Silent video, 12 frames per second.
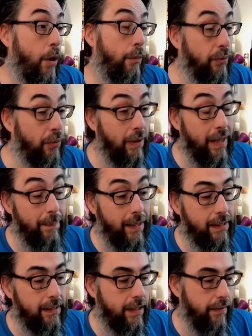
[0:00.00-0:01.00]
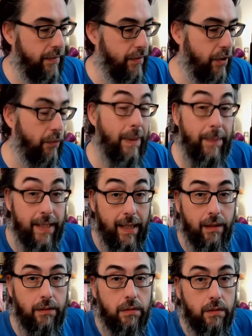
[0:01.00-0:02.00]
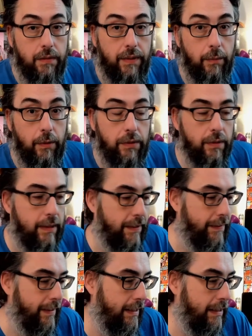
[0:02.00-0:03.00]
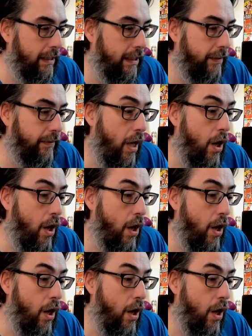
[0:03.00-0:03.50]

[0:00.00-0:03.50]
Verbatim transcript: Pour la partie FFG, on est bien sur une fermeture définitive.